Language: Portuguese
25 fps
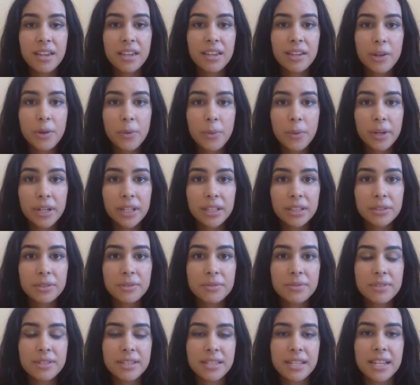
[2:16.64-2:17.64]
enquanto
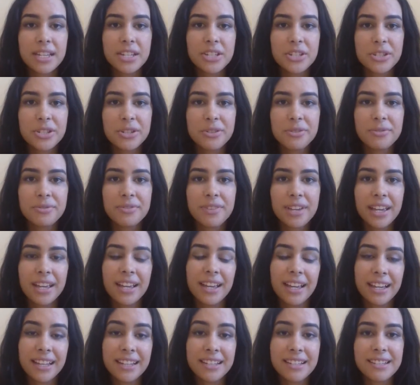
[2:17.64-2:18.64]
você estiver
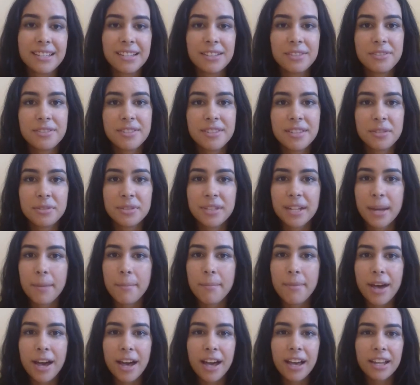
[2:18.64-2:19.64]
realizando o seu
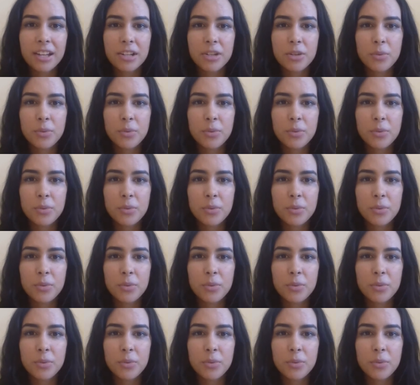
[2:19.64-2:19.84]
trabalho,